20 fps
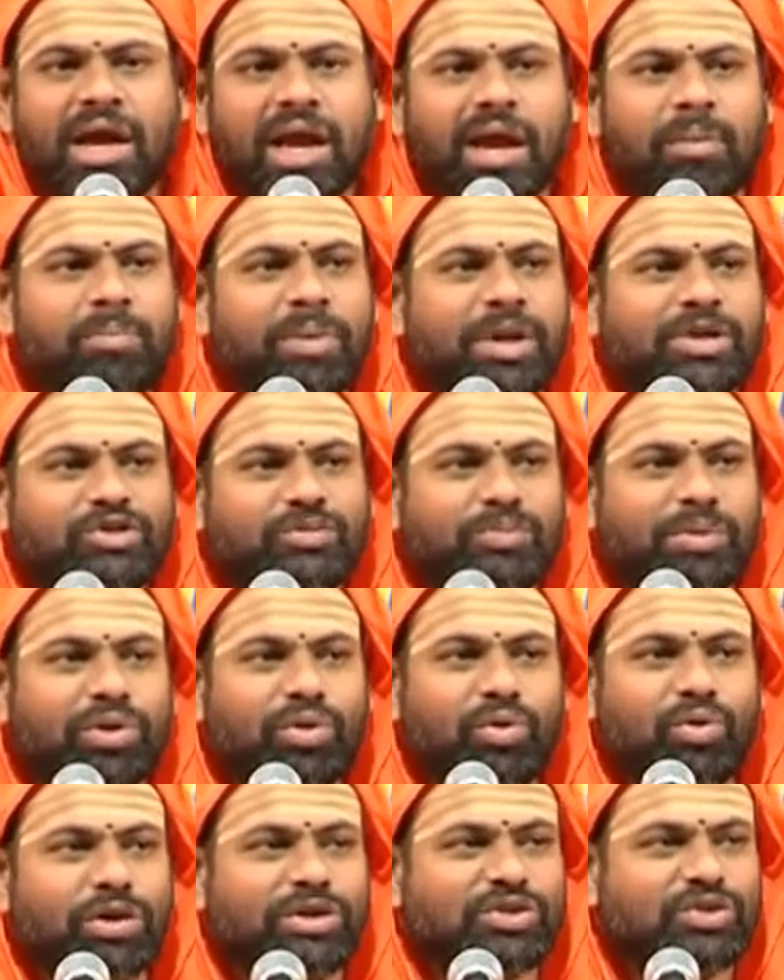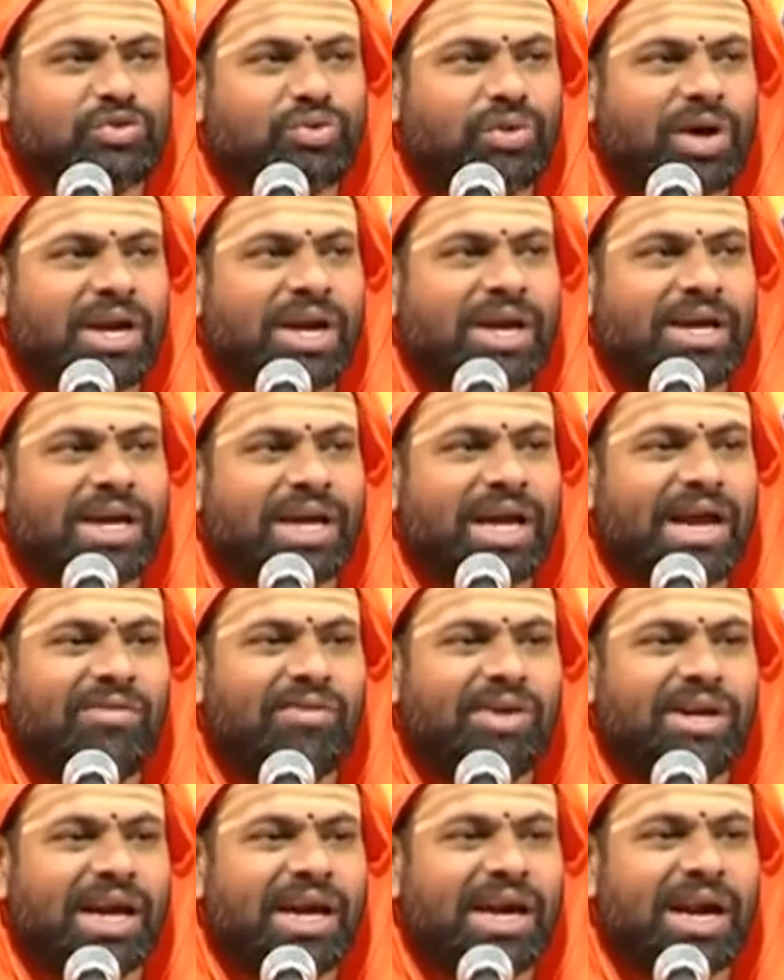ఏ ప్లస్ బి హోల్ స్క్వైర్ అంటే
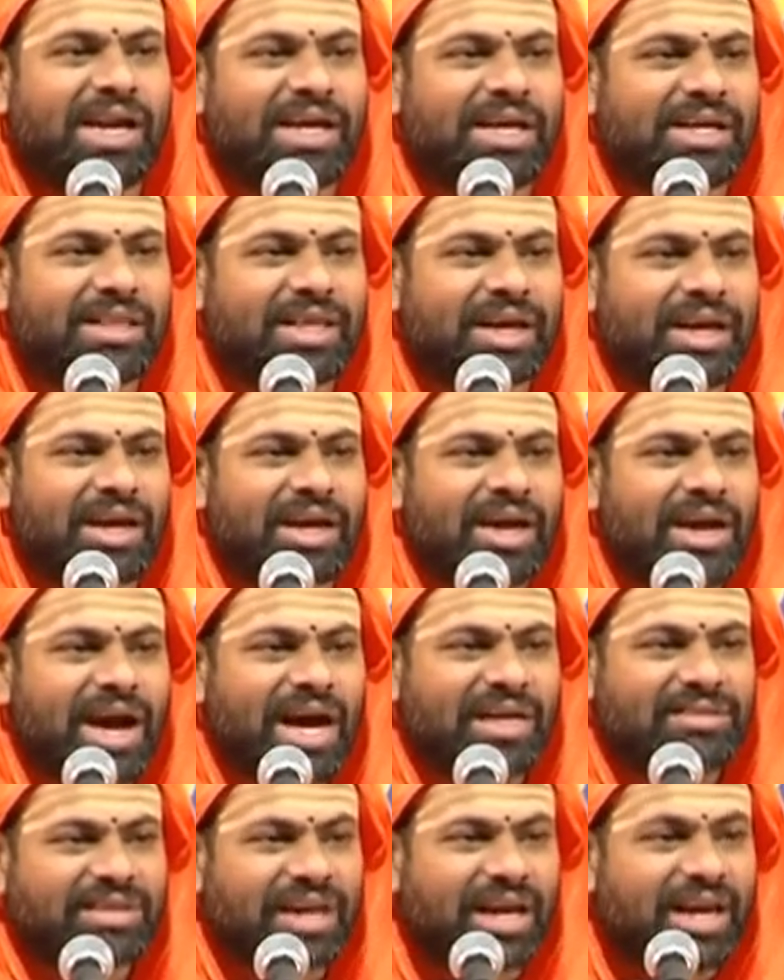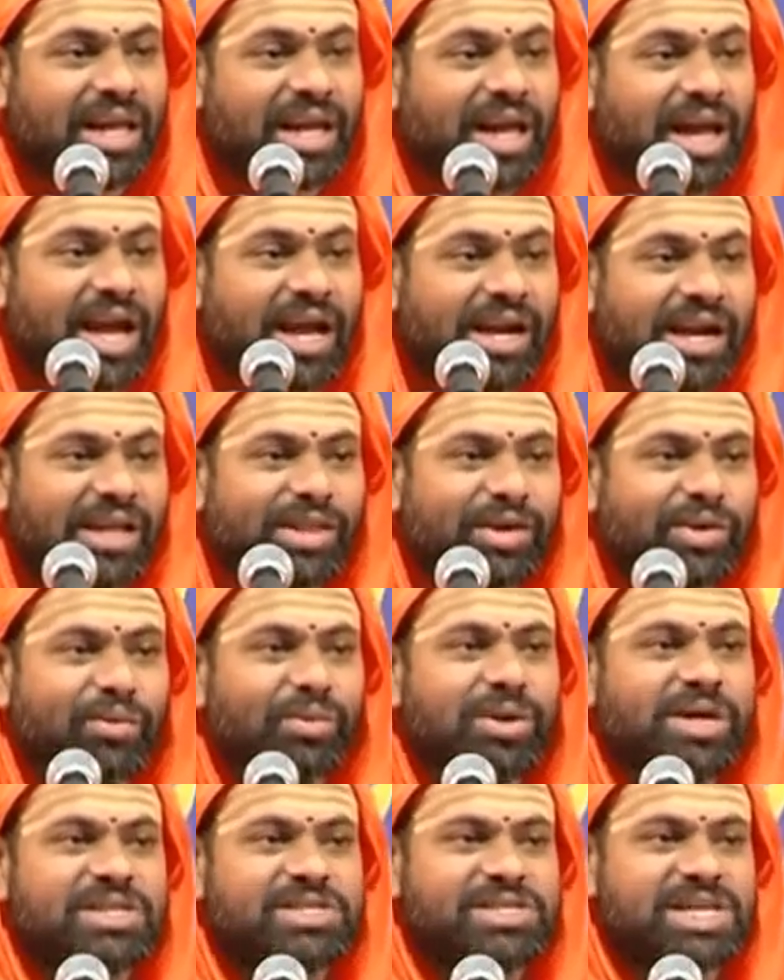ఏమిటి అని అడిగితే అసలు ఏ అనేది
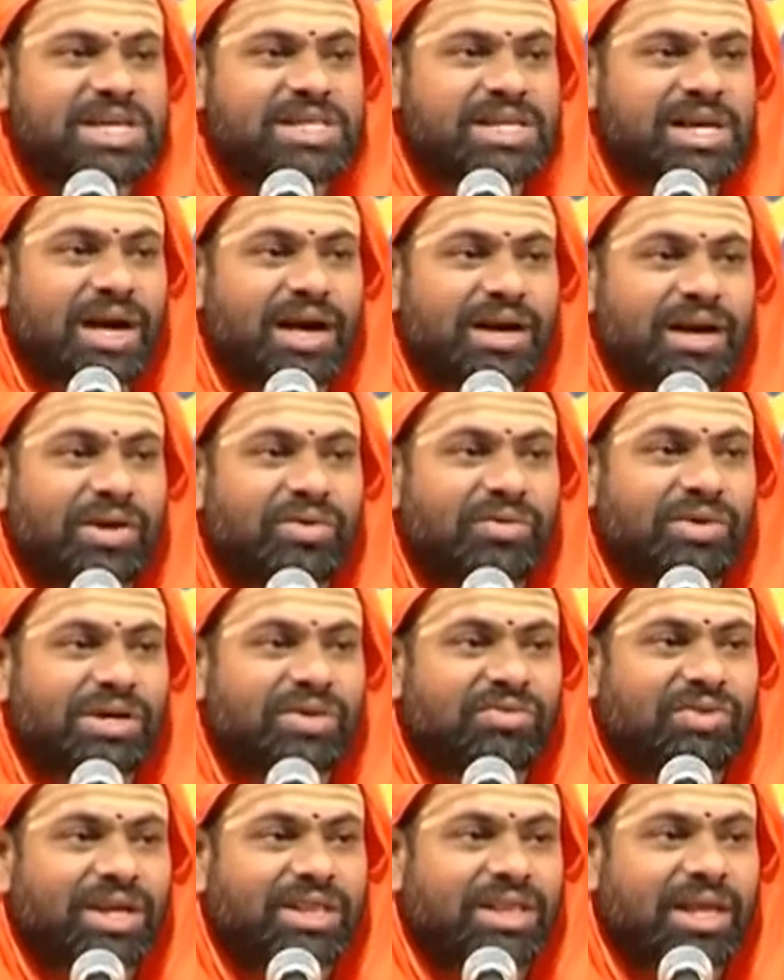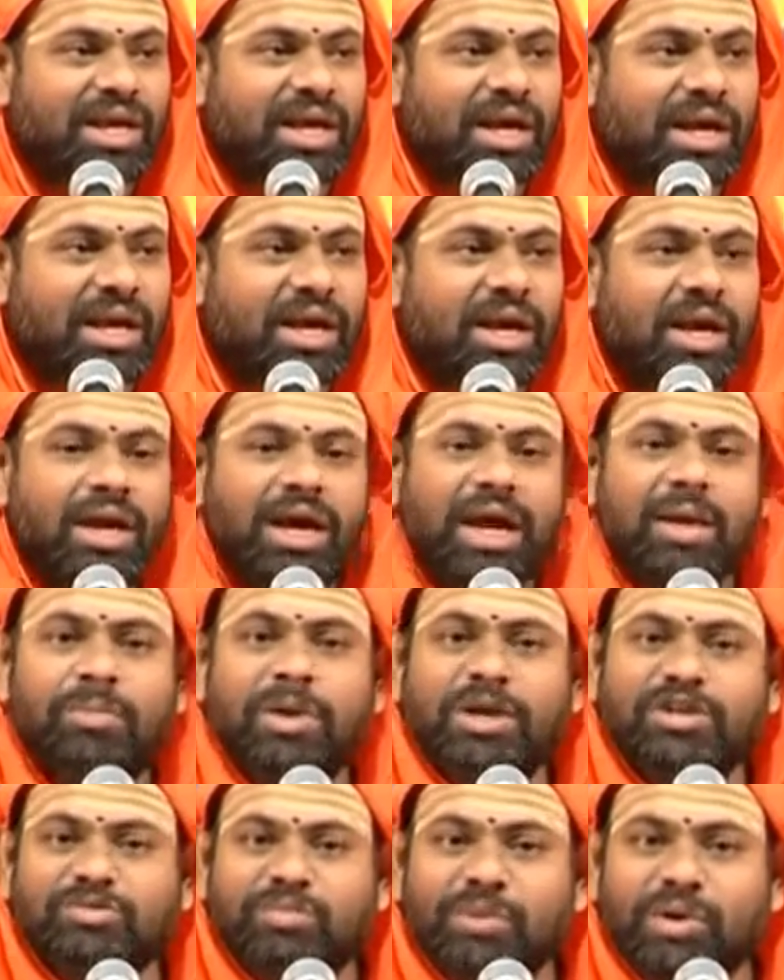కూడా చేతగానటువంటి వ్యక్తికి ఏ
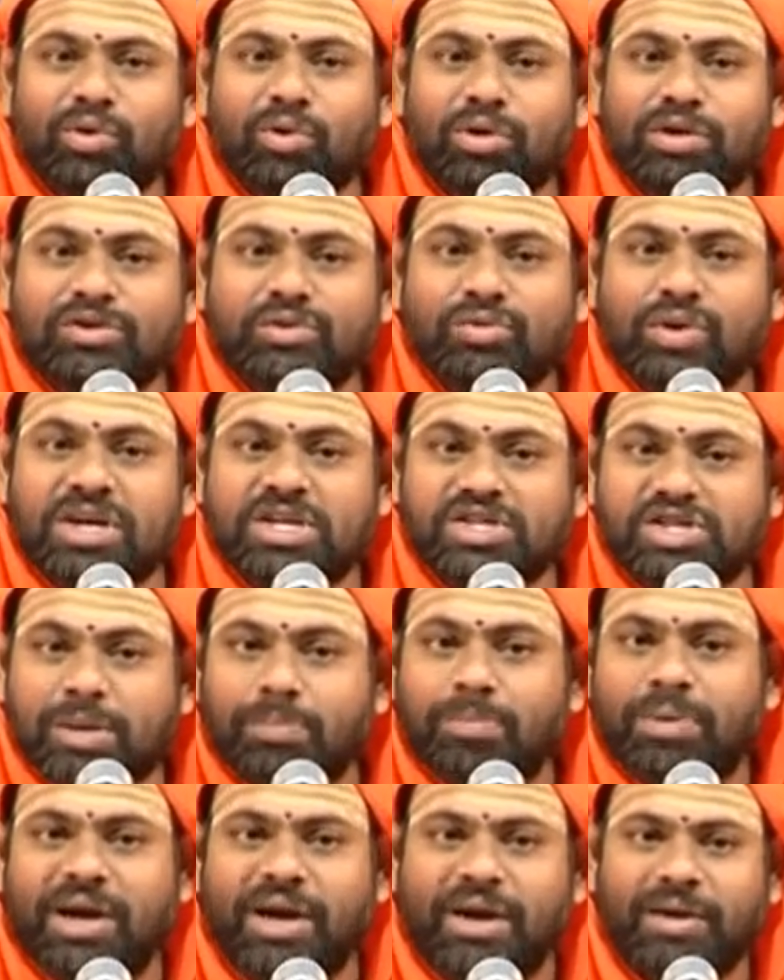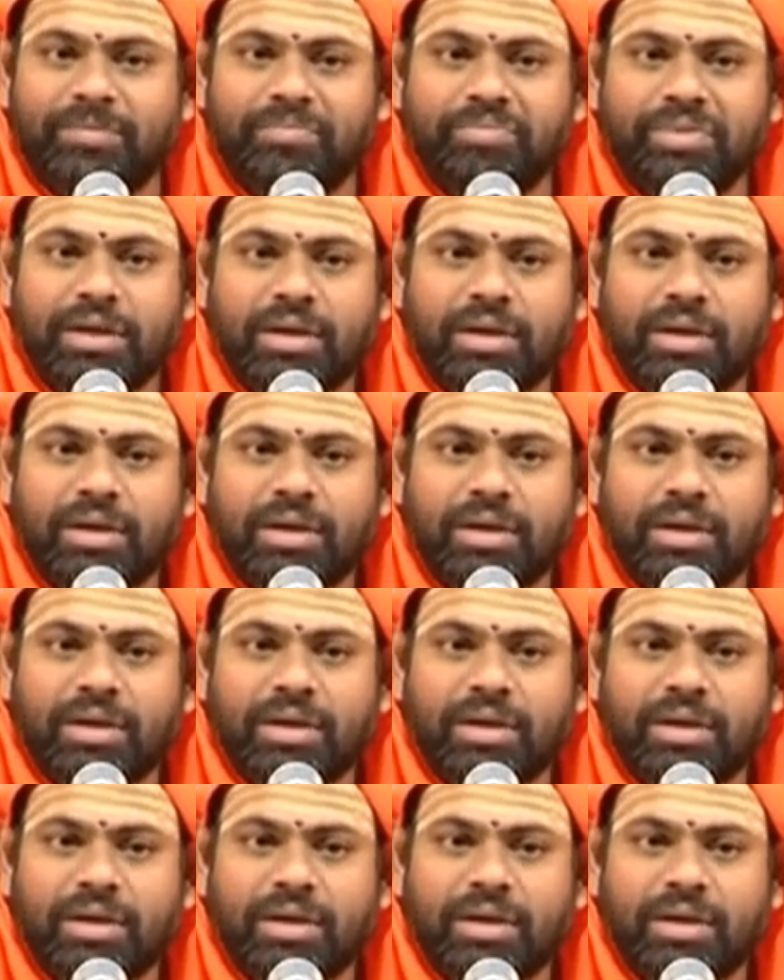ప్లస్ బి హోల్ స్క్వైర్ చెప్పలేడు